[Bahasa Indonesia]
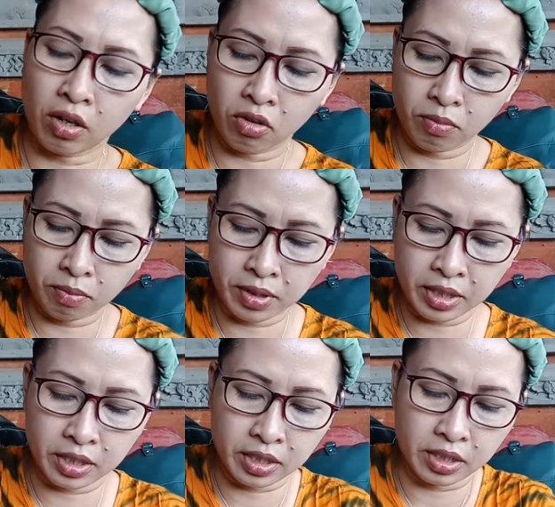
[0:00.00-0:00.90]

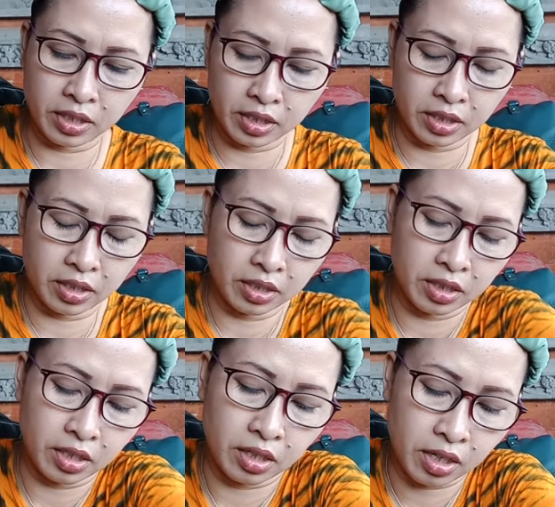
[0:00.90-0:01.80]
kompos,
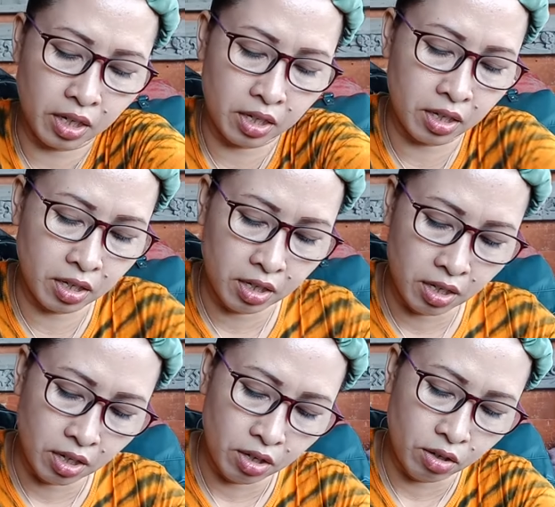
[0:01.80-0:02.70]
kak ya
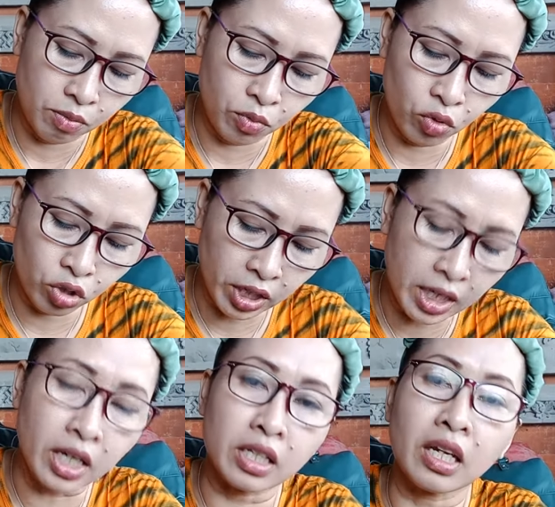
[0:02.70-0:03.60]
mulut
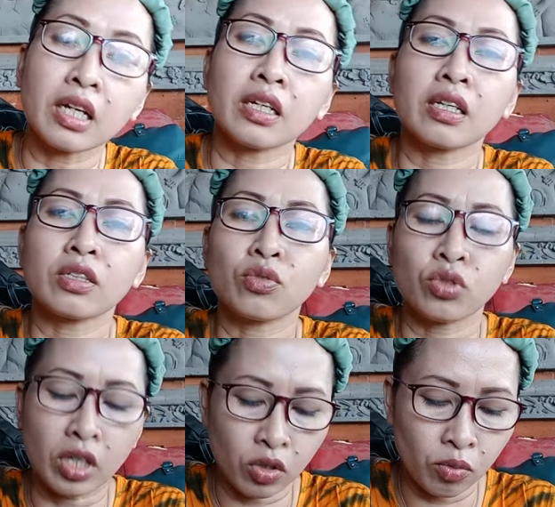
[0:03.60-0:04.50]
saya yang
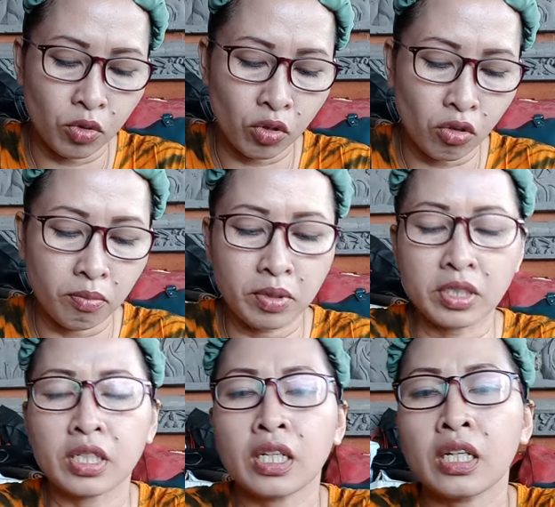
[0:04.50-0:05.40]
susah ngomong kompos.
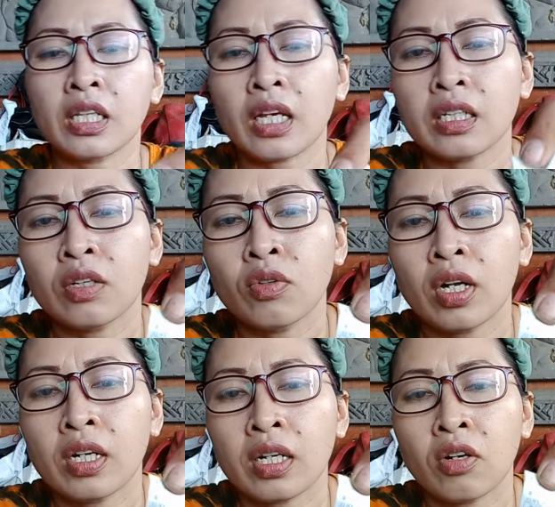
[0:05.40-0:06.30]
ini tagnya udah
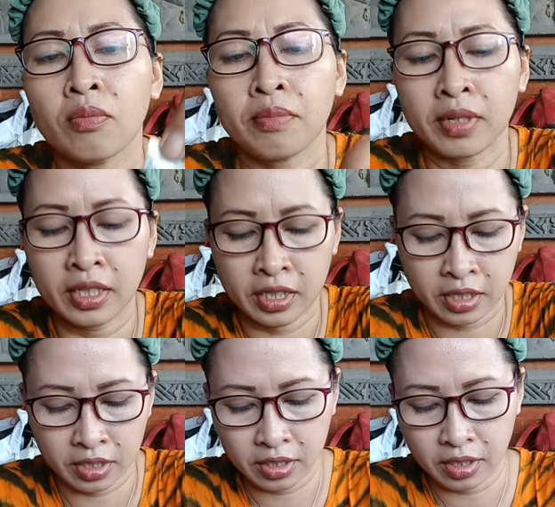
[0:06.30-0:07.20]
terkompers
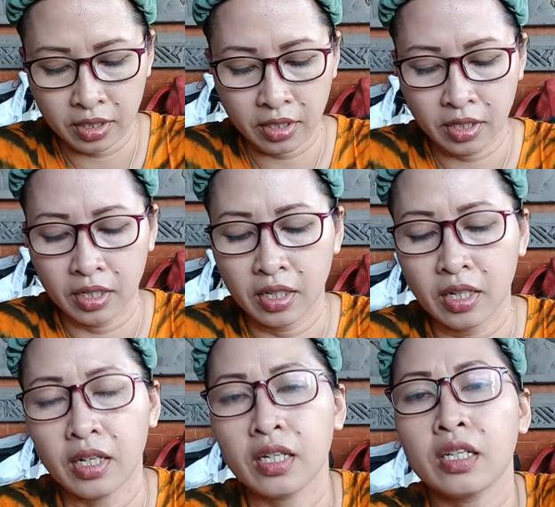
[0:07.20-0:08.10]

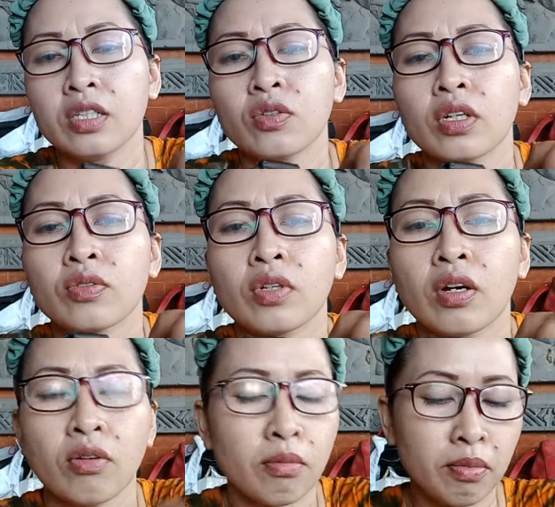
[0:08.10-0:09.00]
ini juga sudah
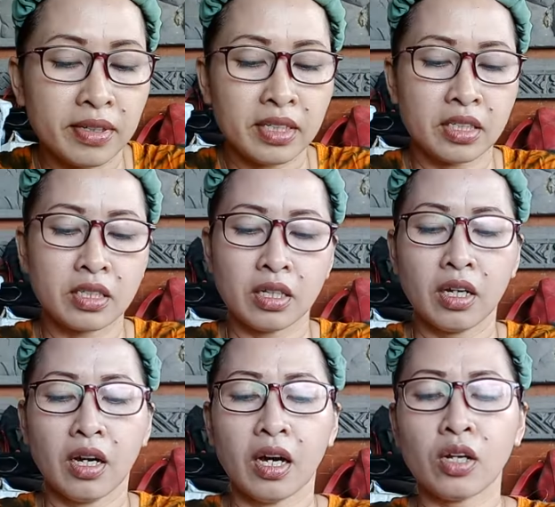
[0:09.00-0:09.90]
kompos.
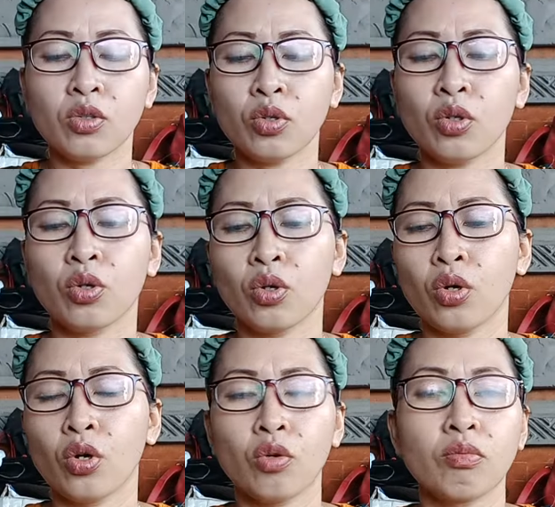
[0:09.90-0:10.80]
aduh
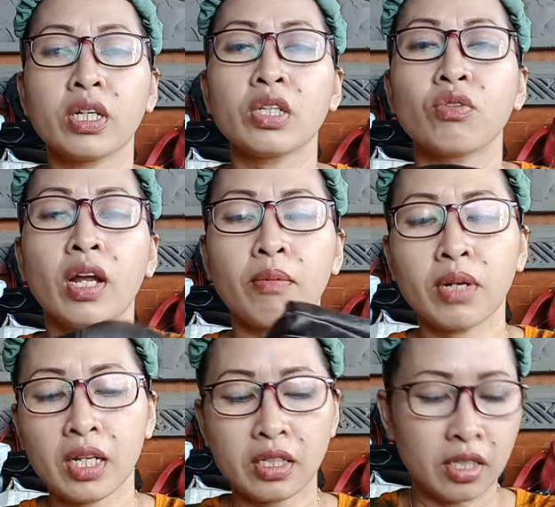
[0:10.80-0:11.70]
begitulah
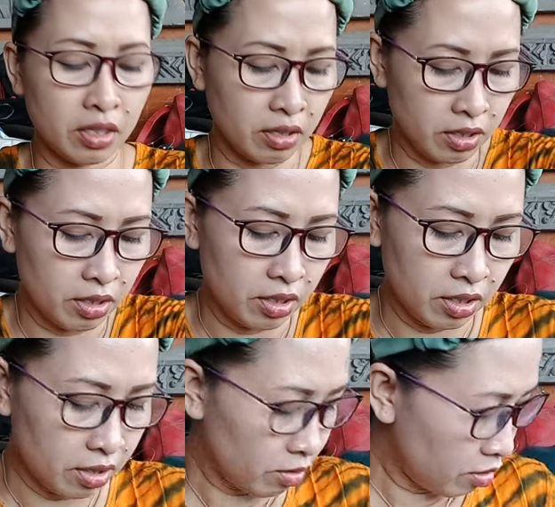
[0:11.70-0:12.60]
brandnya
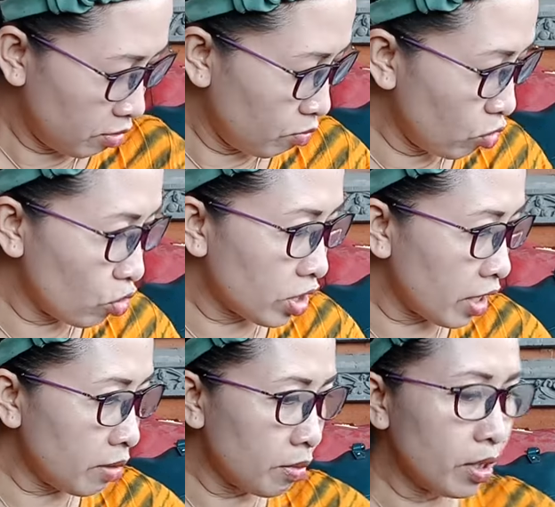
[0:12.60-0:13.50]
mulut
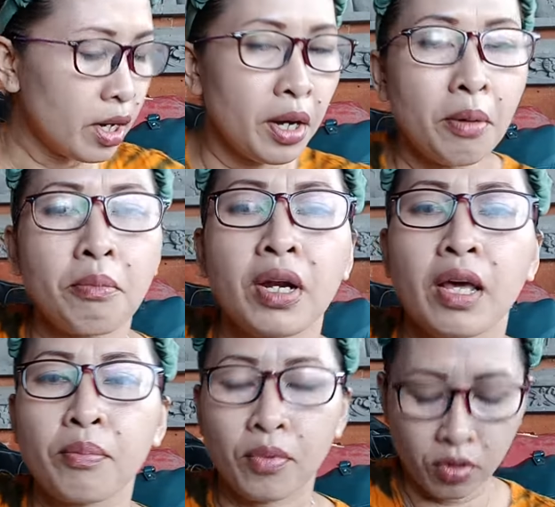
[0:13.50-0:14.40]
saya
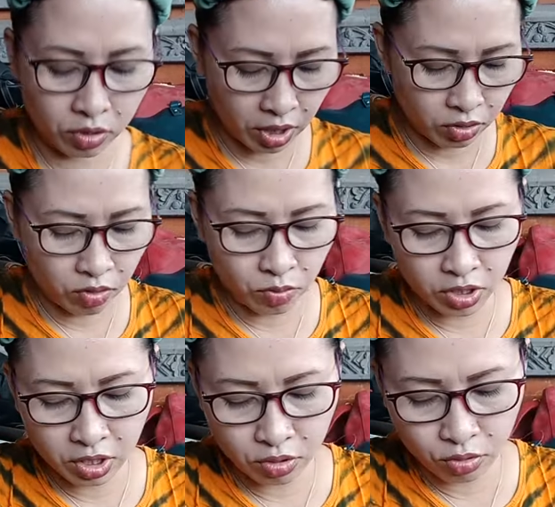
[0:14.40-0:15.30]
belepotan ngomong
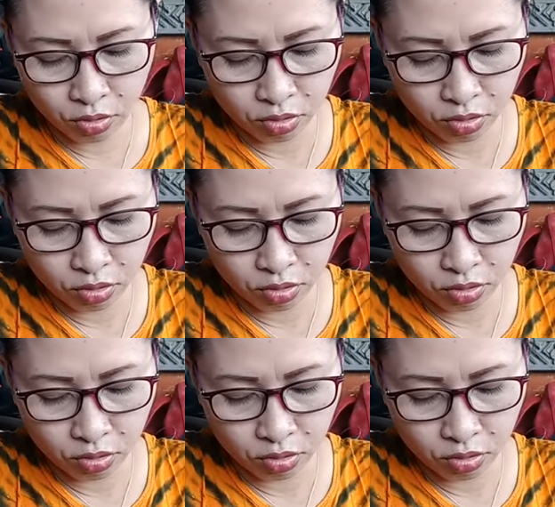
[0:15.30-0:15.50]
itu